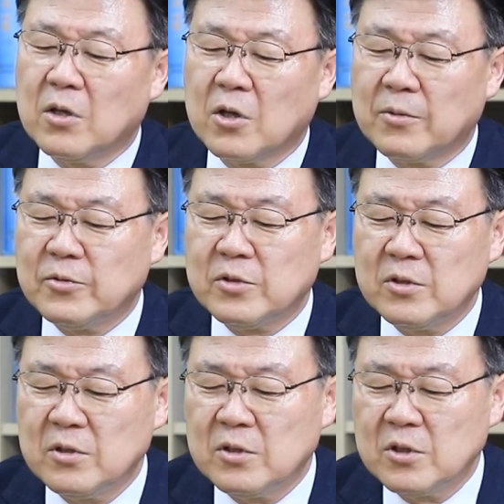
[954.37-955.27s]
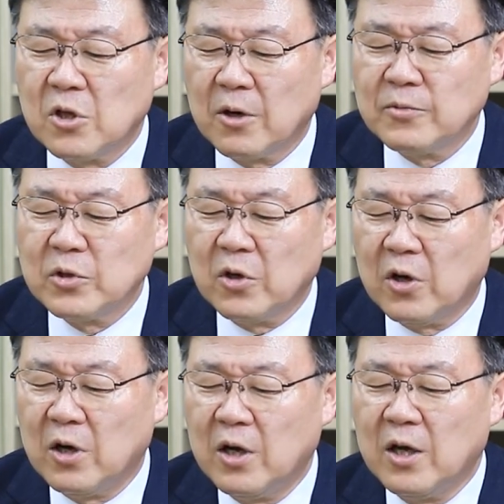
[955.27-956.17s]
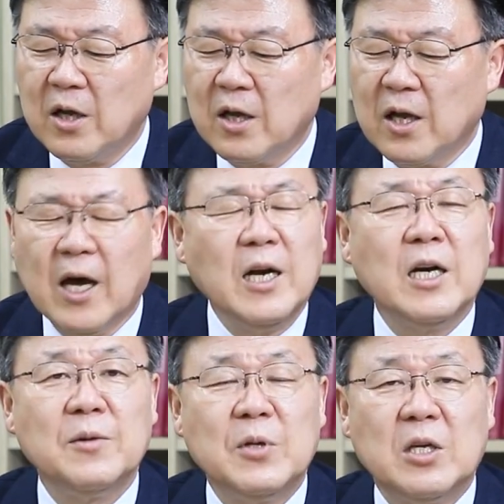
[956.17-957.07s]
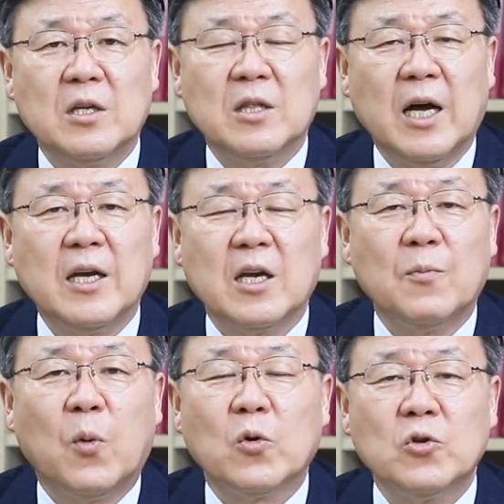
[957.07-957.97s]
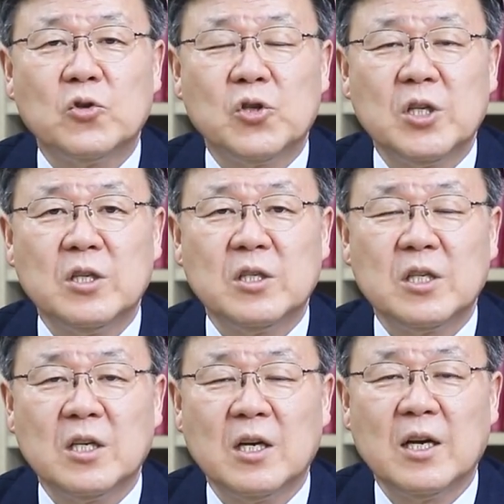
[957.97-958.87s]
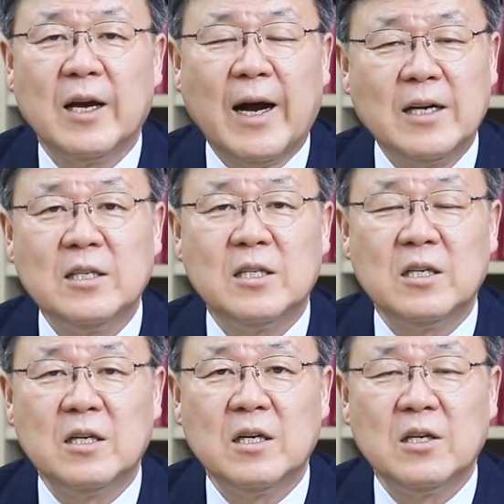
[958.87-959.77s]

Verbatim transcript: 여러분, 여러분도 하나님이 나에게 복을 주시는지 아닌지를